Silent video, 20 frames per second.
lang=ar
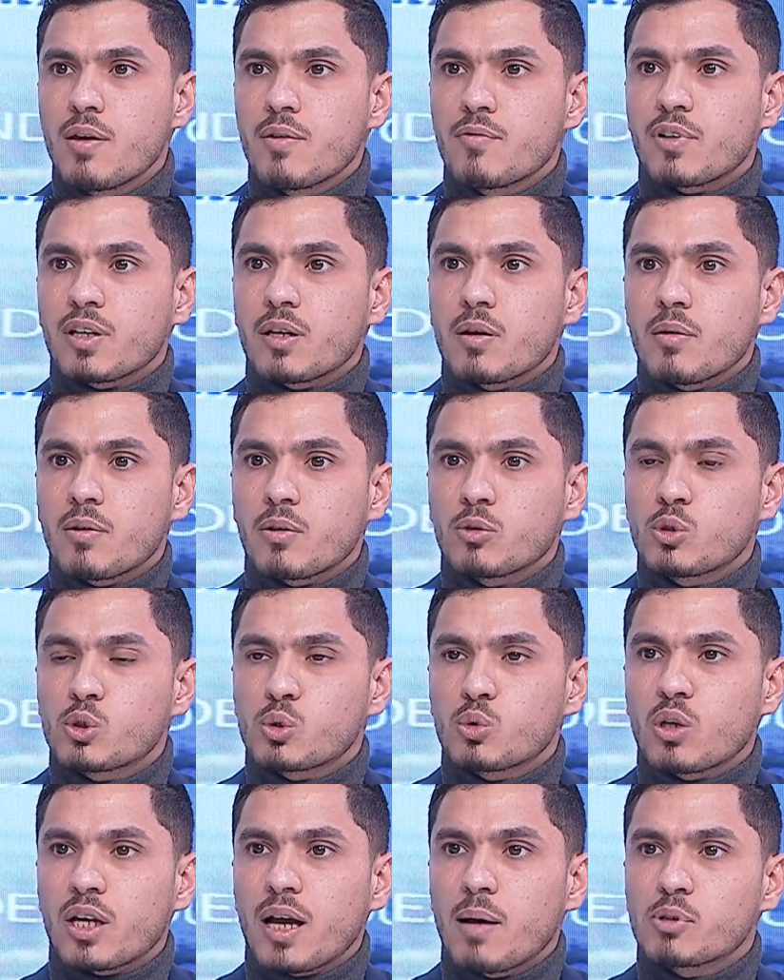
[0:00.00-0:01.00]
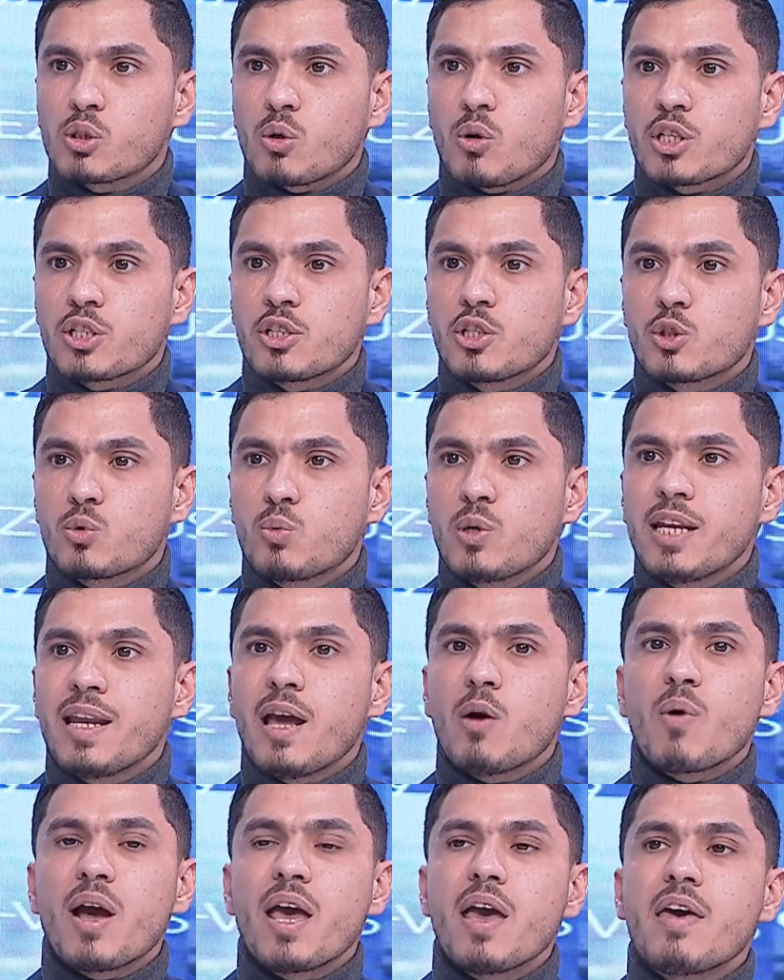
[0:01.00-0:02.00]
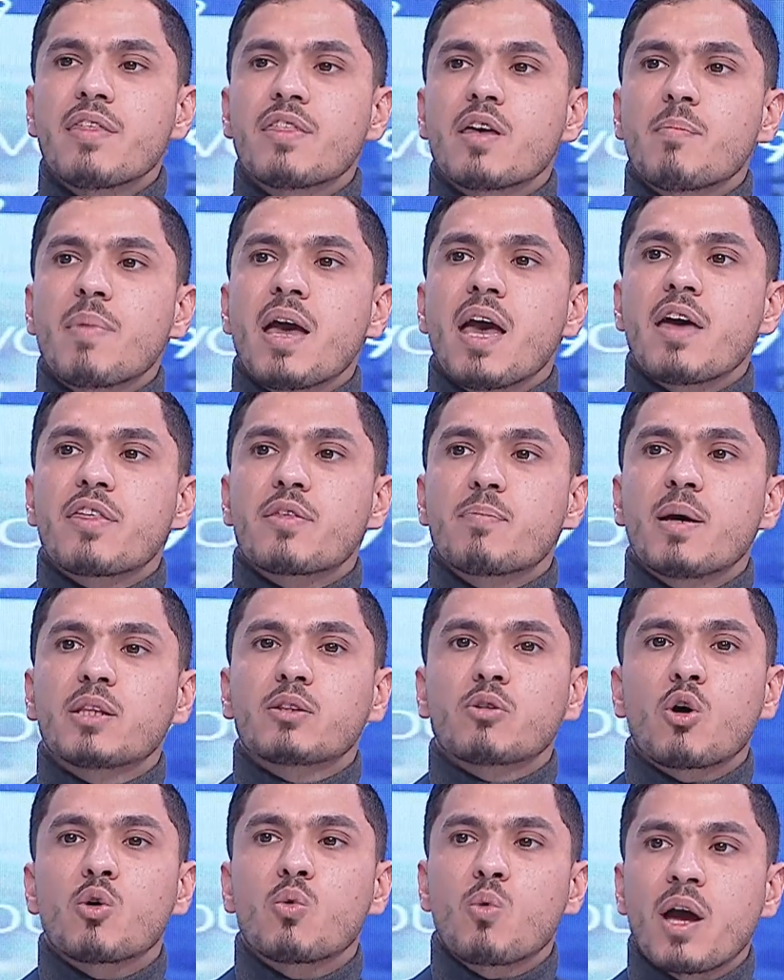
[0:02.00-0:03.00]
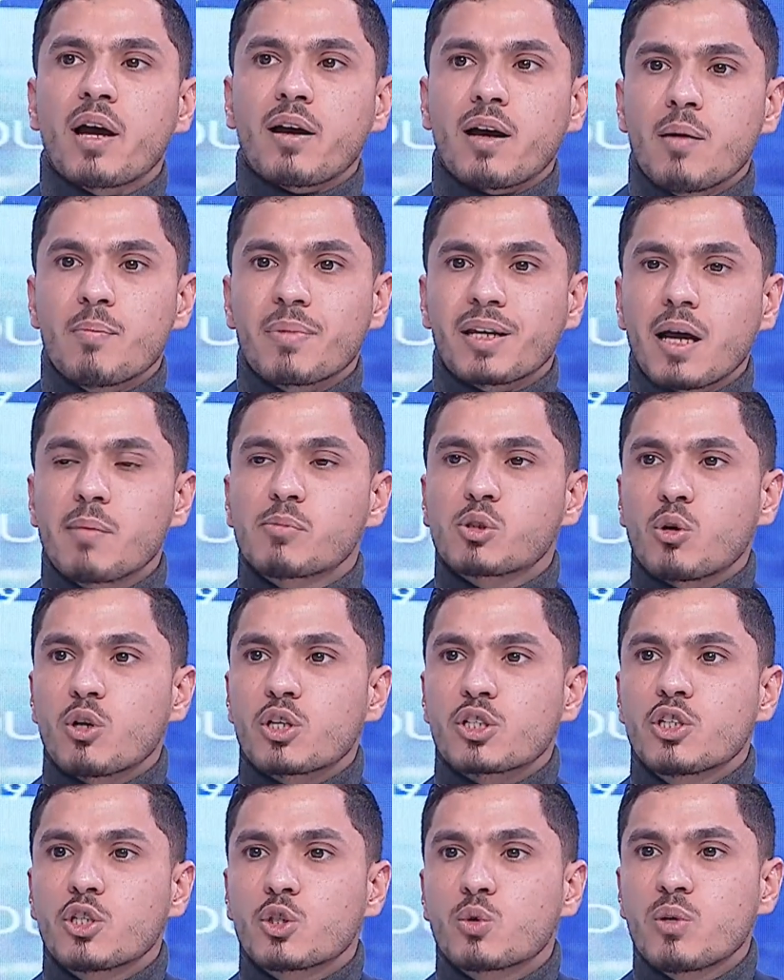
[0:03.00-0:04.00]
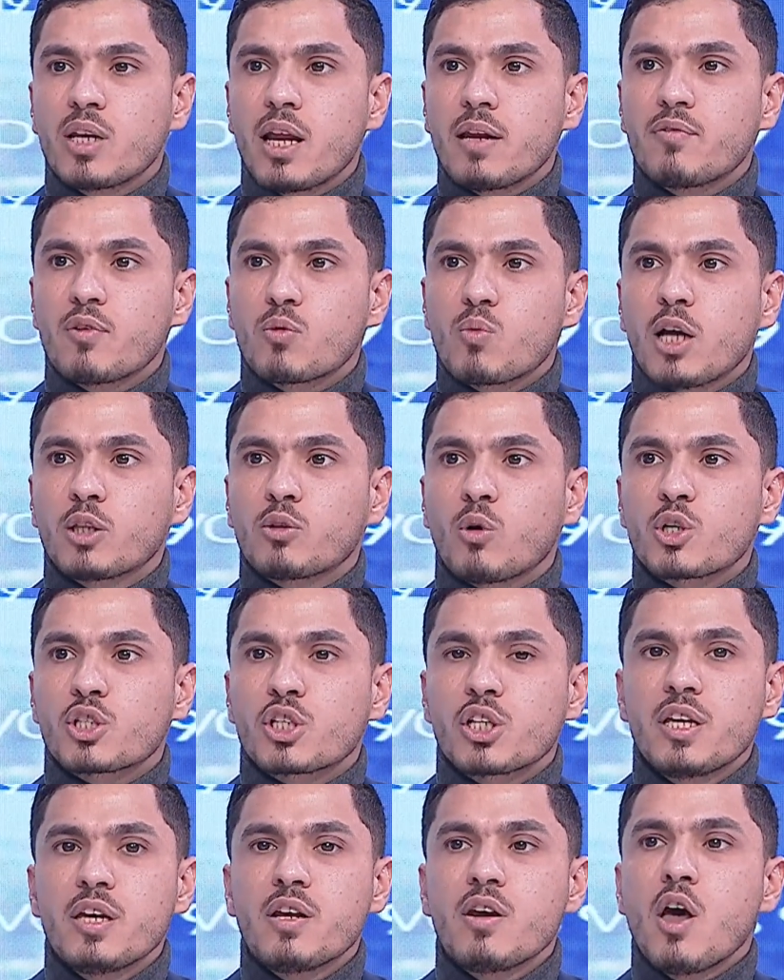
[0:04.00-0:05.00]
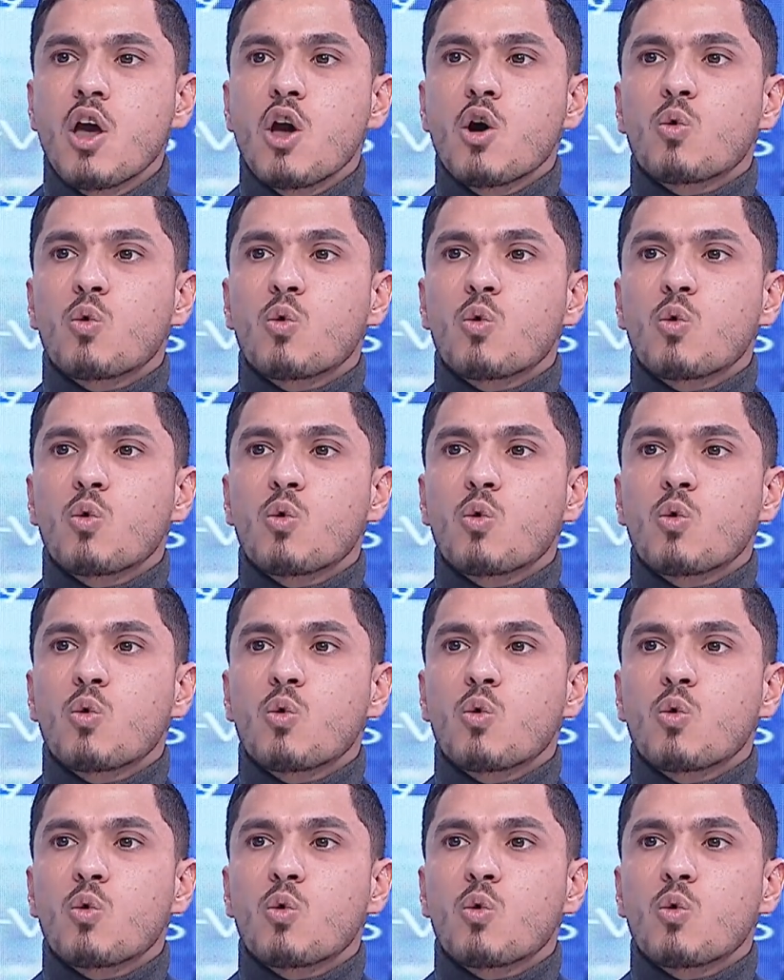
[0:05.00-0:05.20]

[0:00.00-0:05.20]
في دستور 25 جويلية وهذا ما أثبته الواقع من 25 جويلية 2021